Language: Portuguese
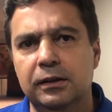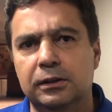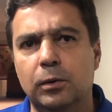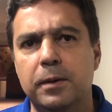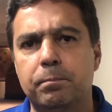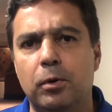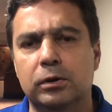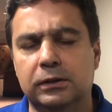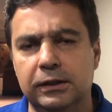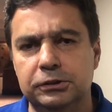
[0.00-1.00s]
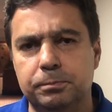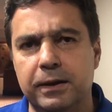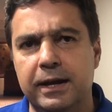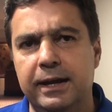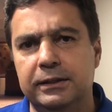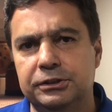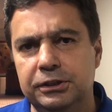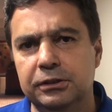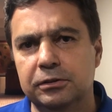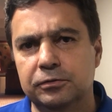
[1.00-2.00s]
Então é importante, para ganhar
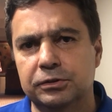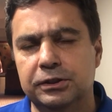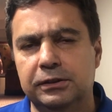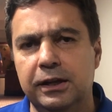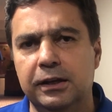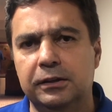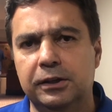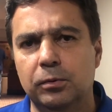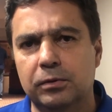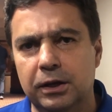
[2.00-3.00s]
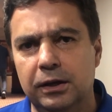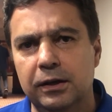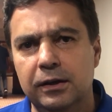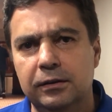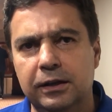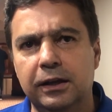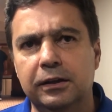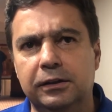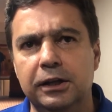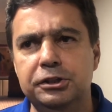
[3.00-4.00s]
títulos você tem que ter o quê? Tem que
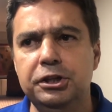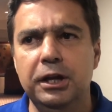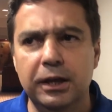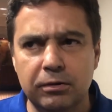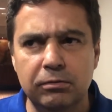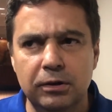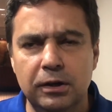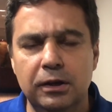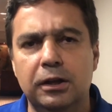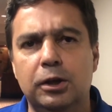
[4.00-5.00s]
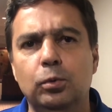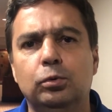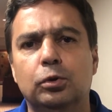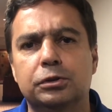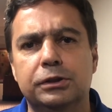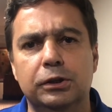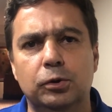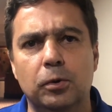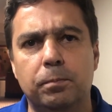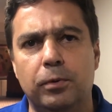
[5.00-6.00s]
ter dinheiro que o
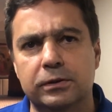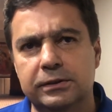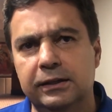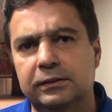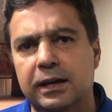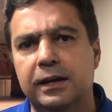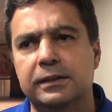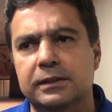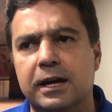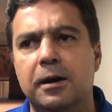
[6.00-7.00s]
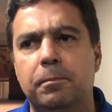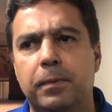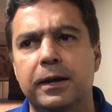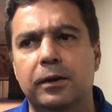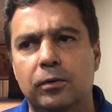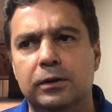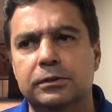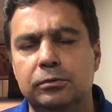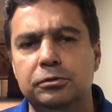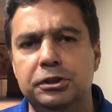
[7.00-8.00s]
torcedor possa entrar nessa campanha
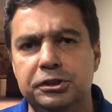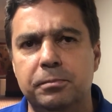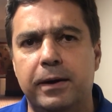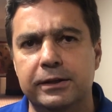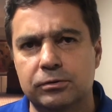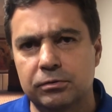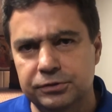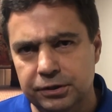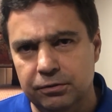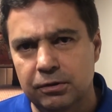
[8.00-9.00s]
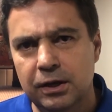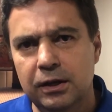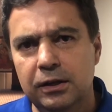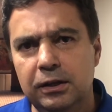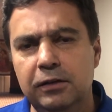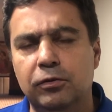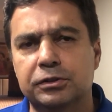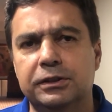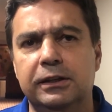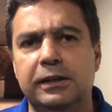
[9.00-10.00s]
nossa do Digi Mais Cruzeiro. E
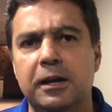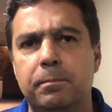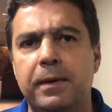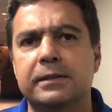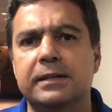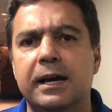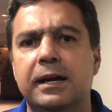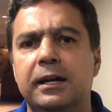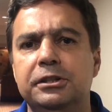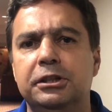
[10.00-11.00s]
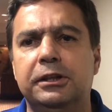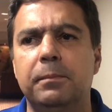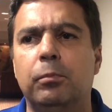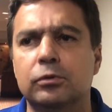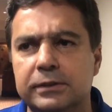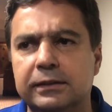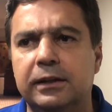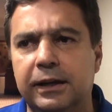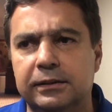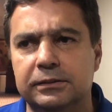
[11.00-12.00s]
você tem que pensar grande e ter bons
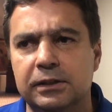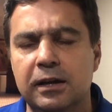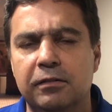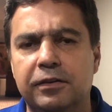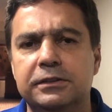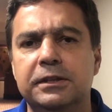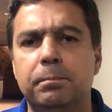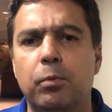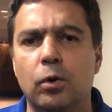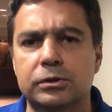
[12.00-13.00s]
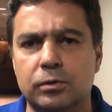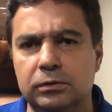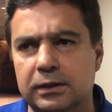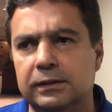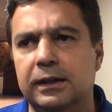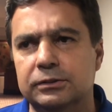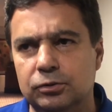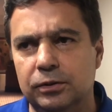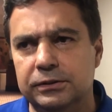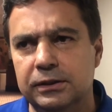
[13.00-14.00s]
atletas, fazer boas
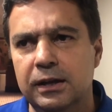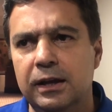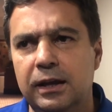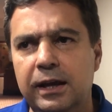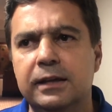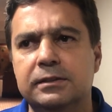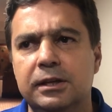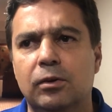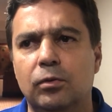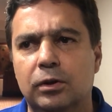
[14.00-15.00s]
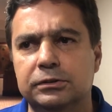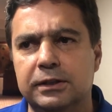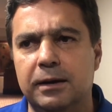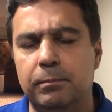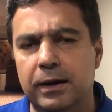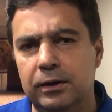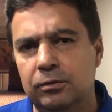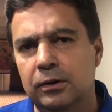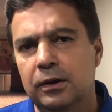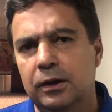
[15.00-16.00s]
contratações. Esse é o nosso trabalho.
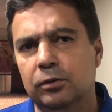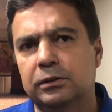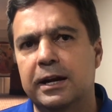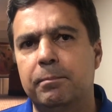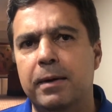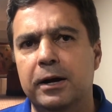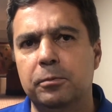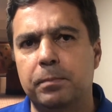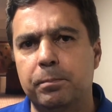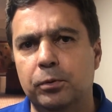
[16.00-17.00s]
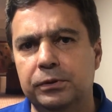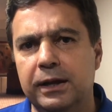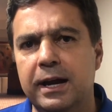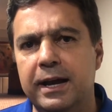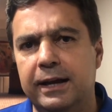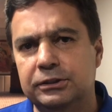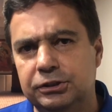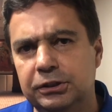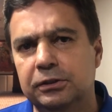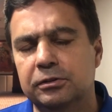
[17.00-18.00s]
É o trabalho para poder ganhar
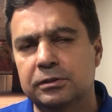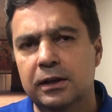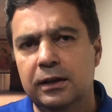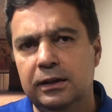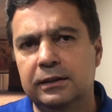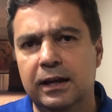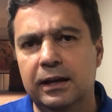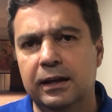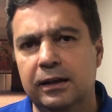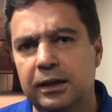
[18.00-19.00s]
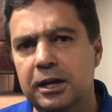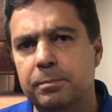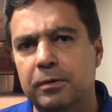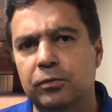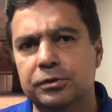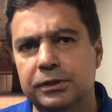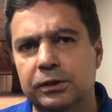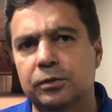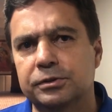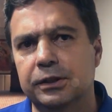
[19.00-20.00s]
títulos e dar alegria para você,
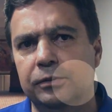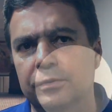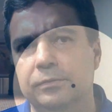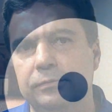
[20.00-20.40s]
torcedor.